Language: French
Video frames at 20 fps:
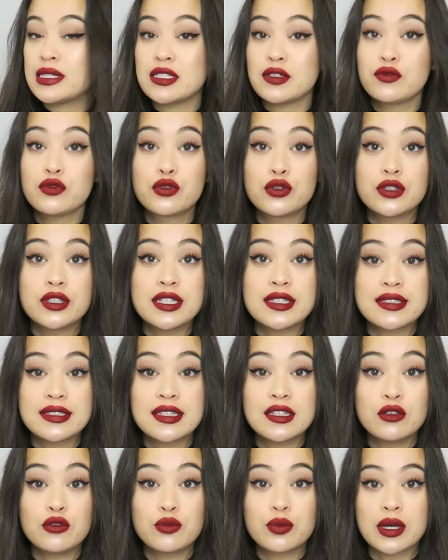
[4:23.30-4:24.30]
sais pas si vous
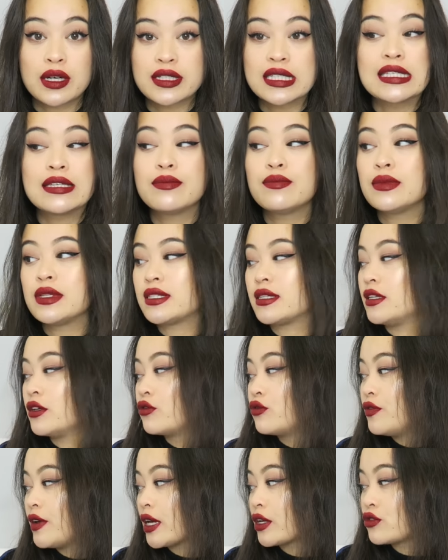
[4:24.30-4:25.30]
connaissez le principe, mais c'est des
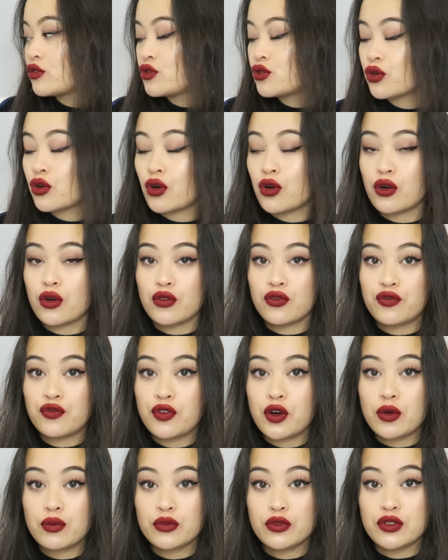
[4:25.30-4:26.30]
couvertures en
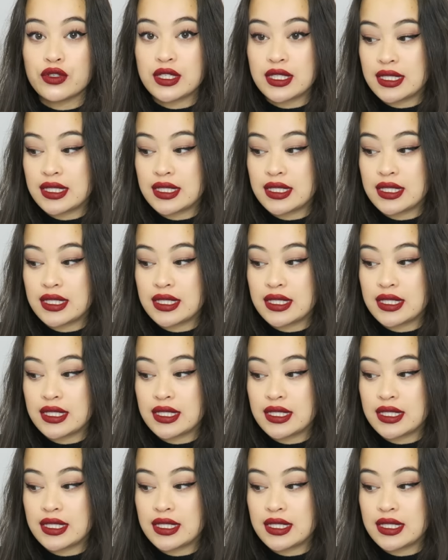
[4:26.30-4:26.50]
forme de